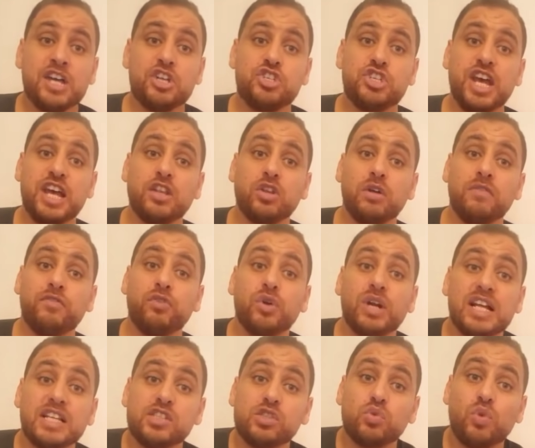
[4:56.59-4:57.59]
جاتهم
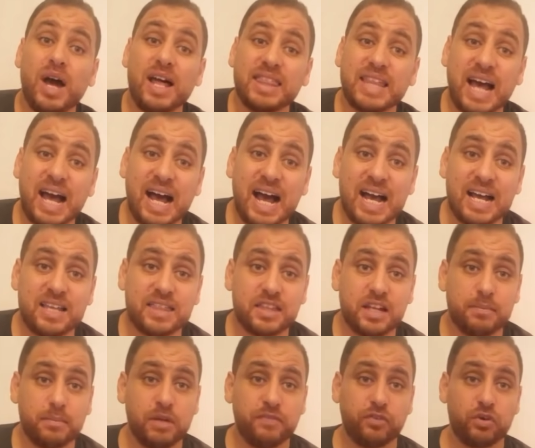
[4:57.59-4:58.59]
فرص واضحه
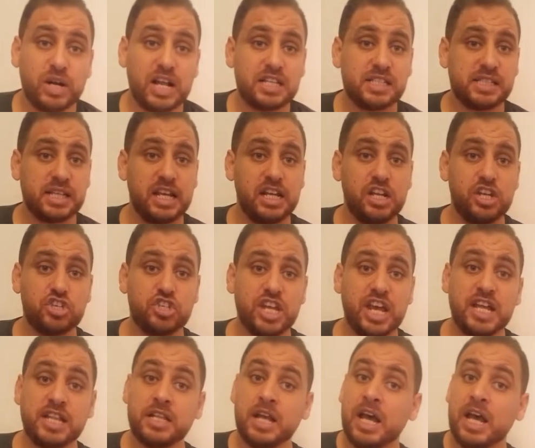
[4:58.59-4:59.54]
اكثر من الفرص اللي جات